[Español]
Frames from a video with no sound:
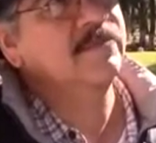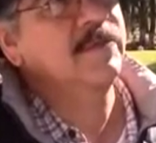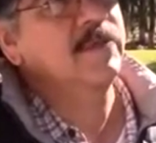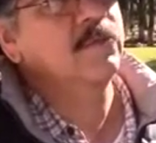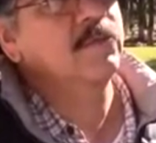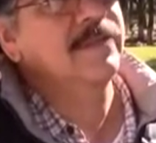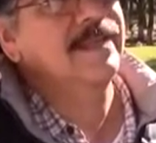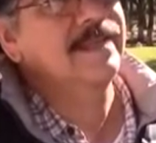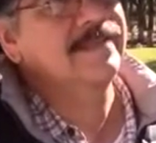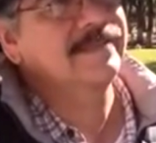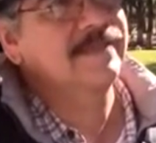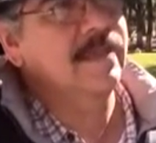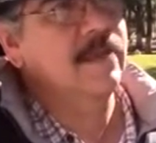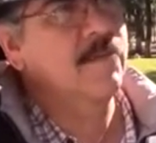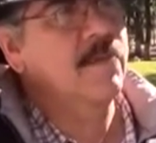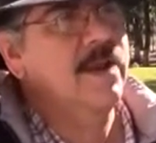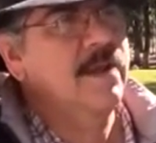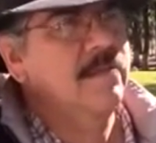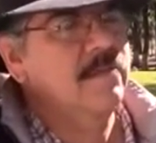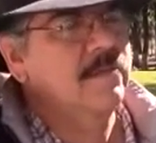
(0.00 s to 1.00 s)
miedo es la
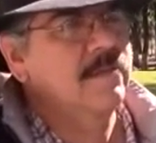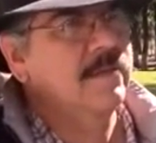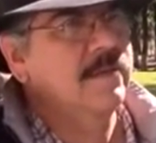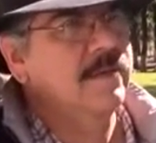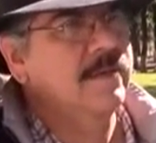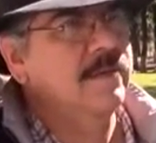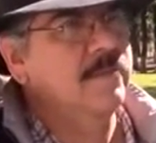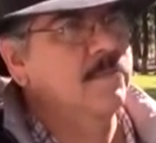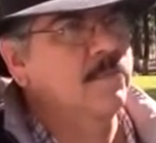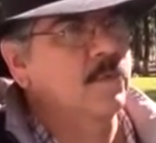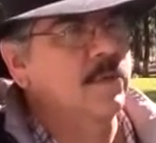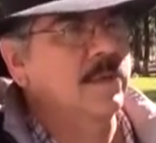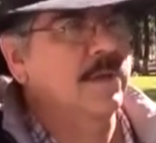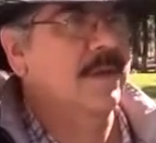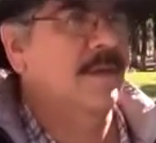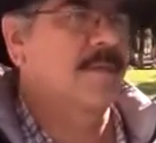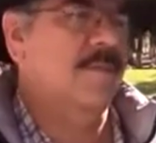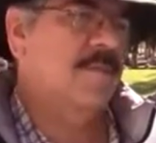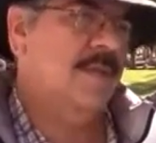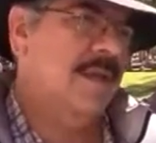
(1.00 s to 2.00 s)
cebra, eh,
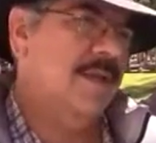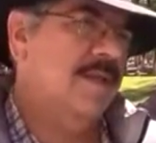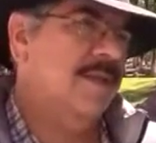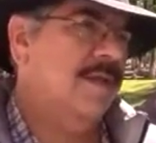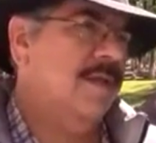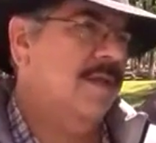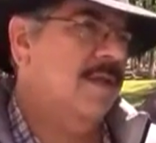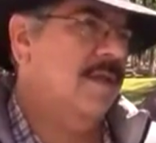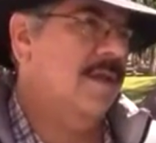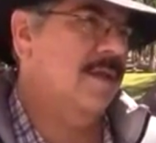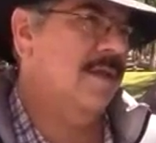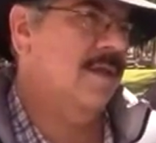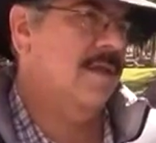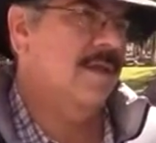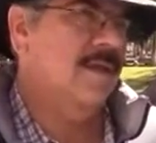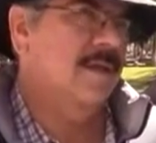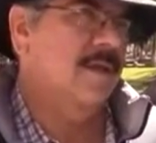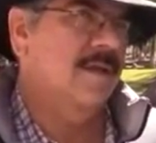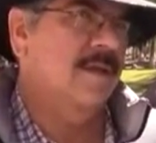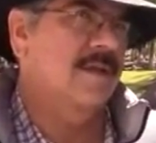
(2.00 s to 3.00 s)
porque viene de,
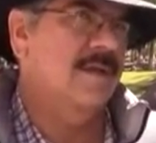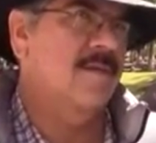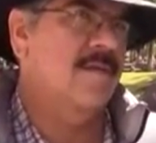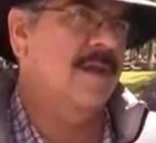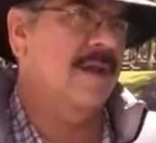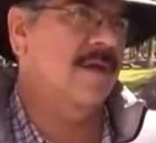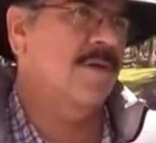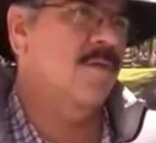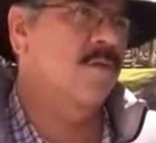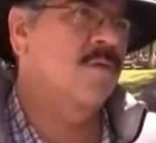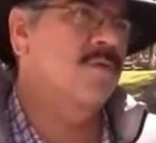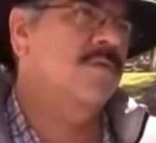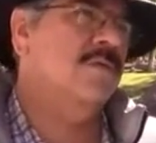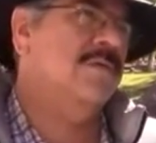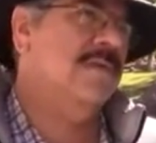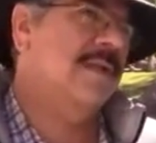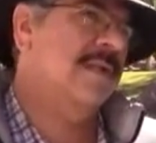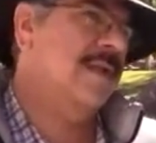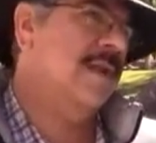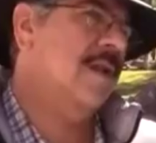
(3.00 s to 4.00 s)

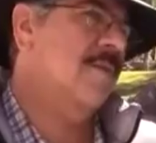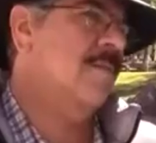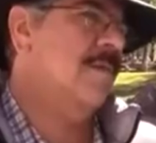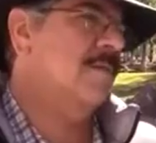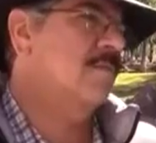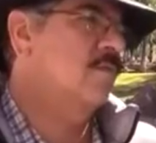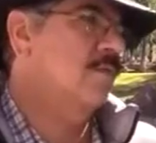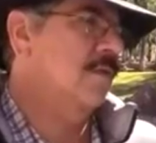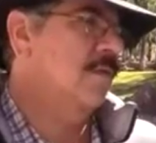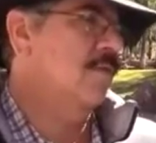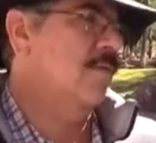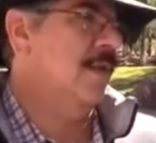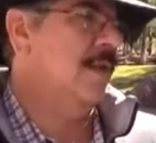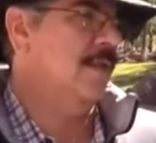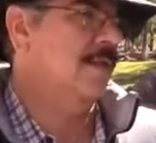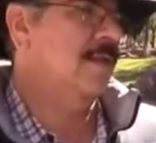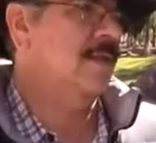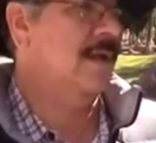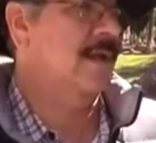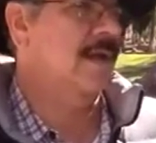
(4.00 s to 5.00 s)
Veracruz, el clima es muy
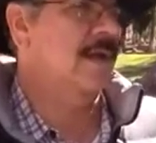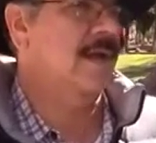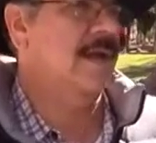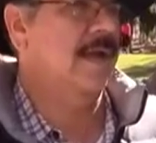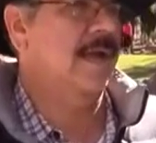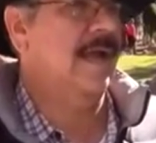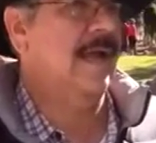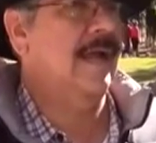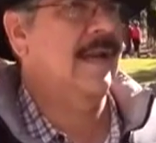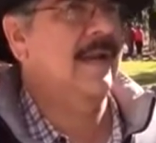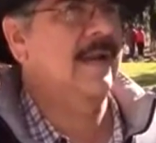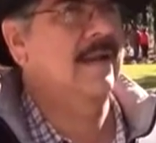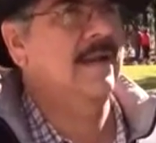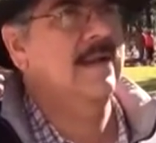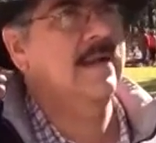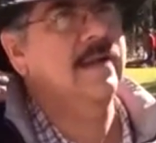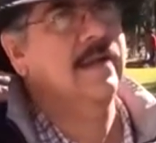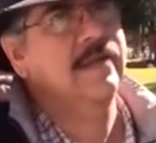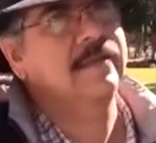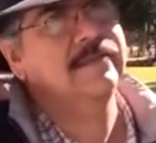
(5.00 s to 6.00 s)
diferente a,
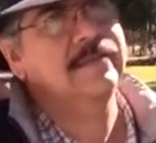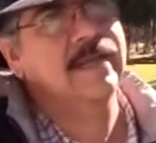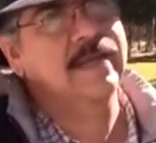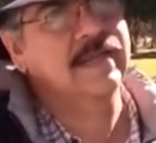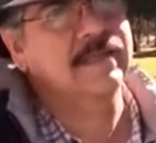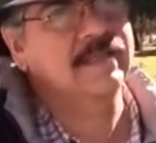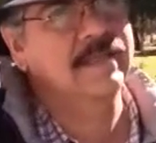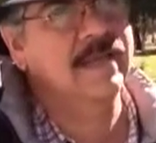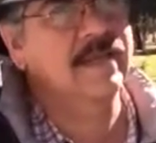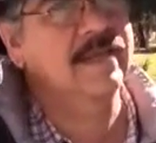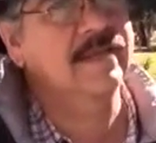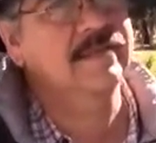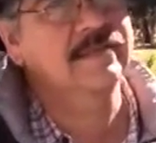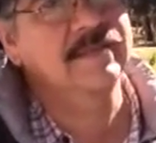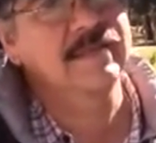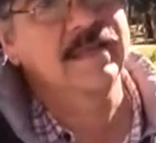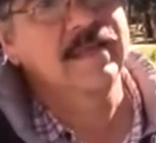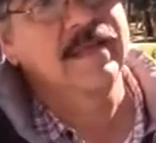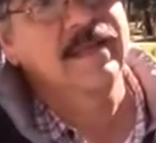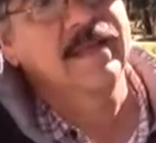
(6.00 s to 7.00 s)

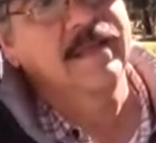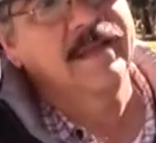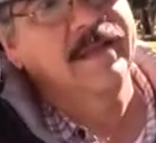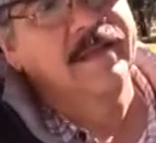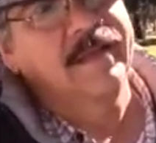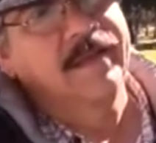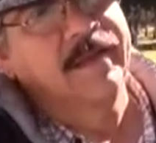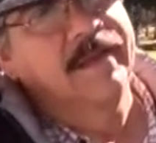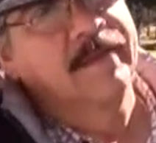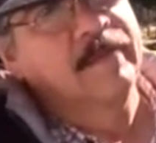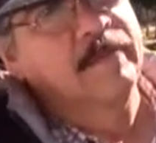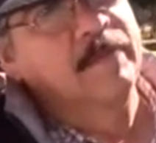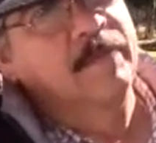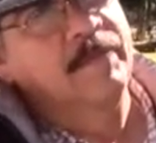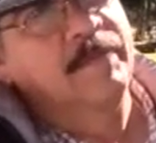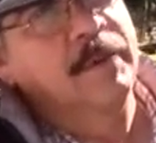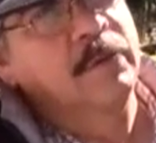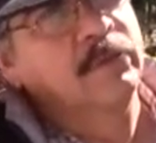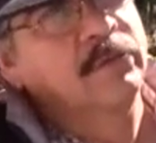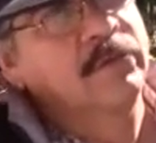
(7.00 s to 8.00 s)
Zacatecas, pero